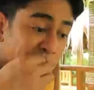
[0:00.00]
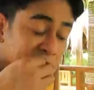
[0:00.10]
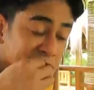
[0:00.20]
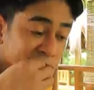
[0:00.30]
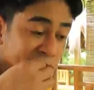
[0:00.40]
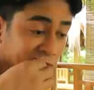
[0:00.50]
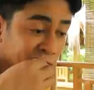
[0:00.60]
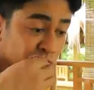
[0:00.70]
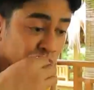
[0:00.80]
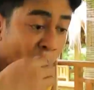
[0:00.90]
hmm,
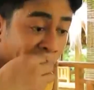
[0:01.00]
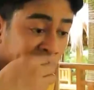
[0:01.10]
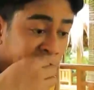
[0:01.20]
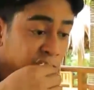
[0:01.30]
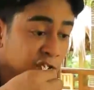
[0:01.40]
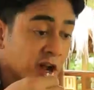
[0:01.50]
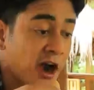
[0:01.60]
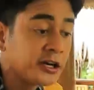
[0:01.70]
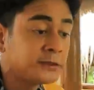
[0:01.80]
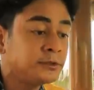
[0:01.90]

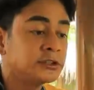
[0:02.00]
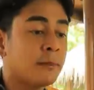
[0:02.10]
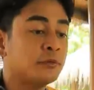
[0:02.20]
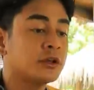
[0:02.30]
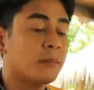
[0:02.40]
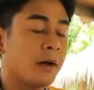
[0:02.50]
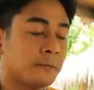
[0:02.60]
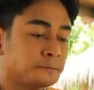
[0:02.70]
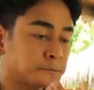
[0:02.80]
ketika ayam dicampur sama